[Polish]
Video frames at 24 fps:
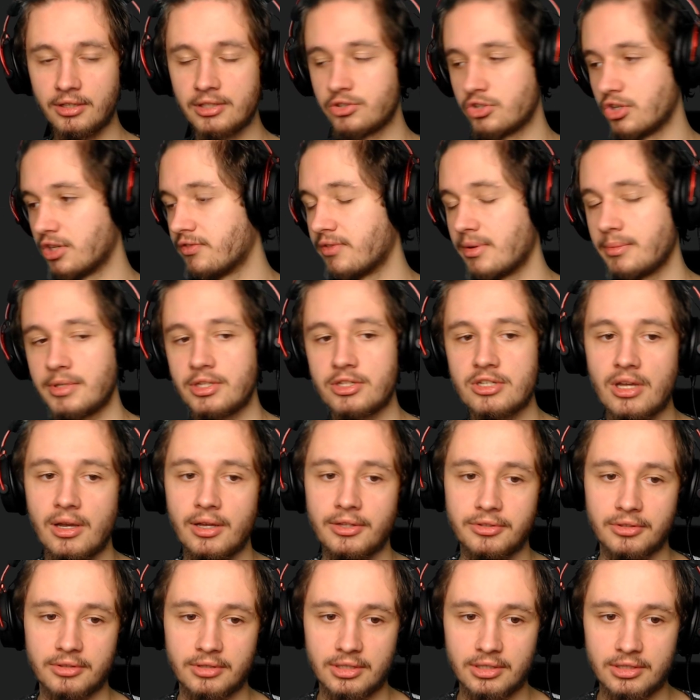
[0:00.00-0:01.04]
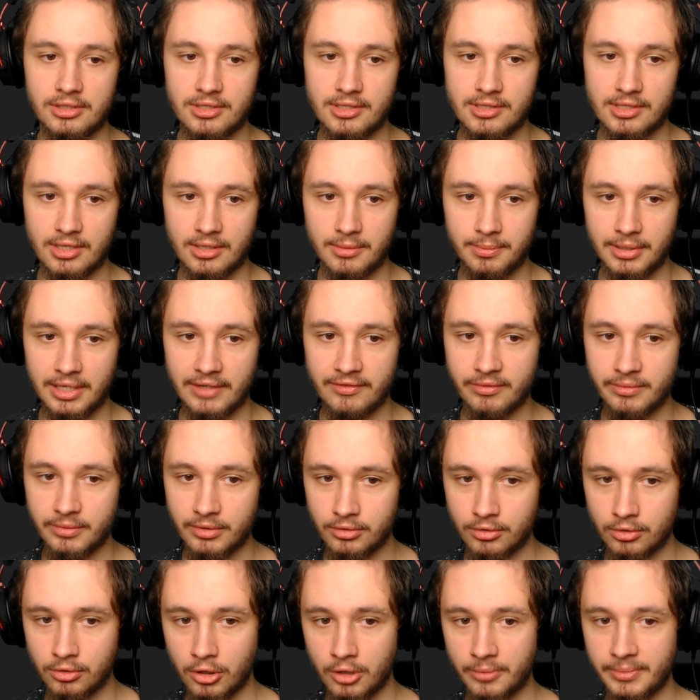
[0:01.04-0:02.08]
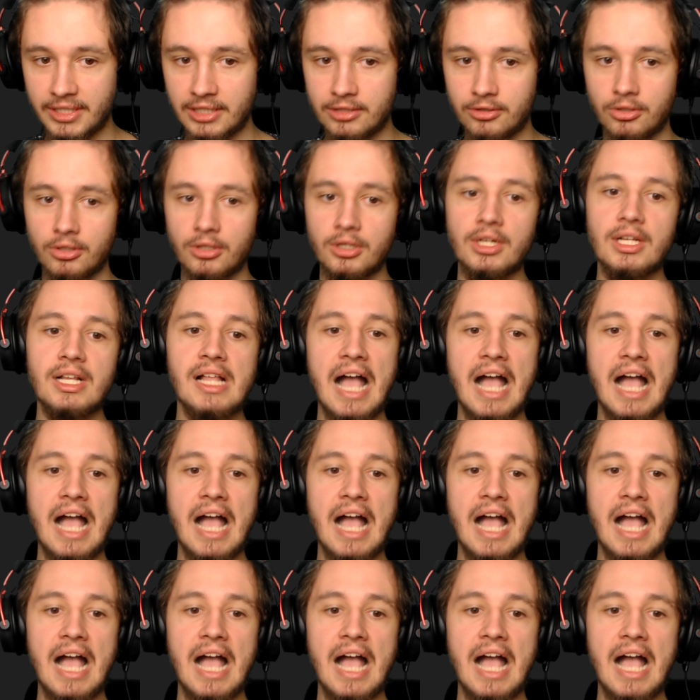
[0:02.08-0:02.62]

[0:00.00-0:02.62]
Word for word: jeżeli wam nie działa, to kliknijcie sobie prawym uruchom jako